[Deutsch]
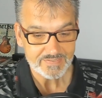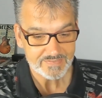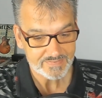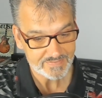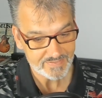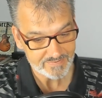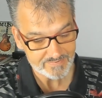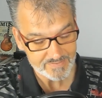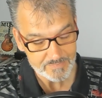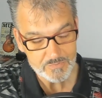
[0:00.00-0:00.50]

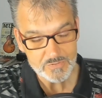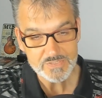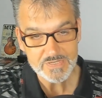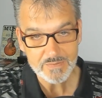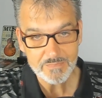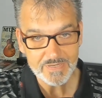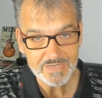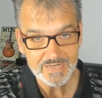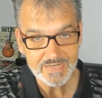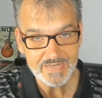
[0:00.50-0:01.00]
Das gibt uns
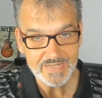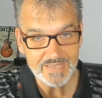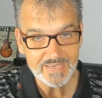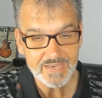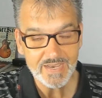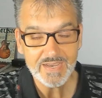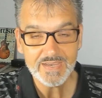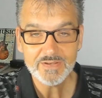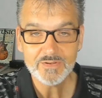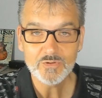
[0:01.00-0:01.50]
aber
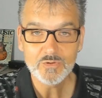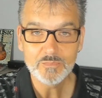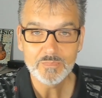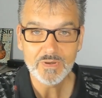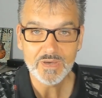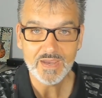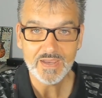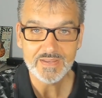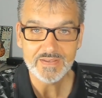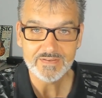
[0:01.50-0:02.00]
Gelegenheit,
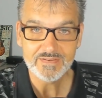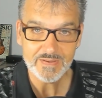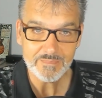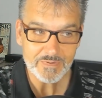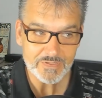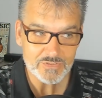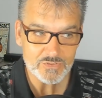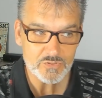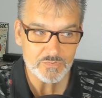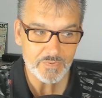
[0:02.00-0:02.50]
über ein
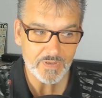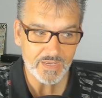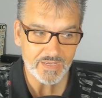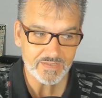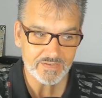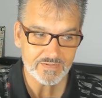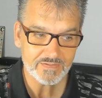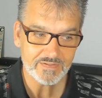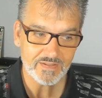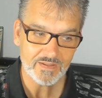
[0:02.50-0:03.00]
Thema zu sprechen,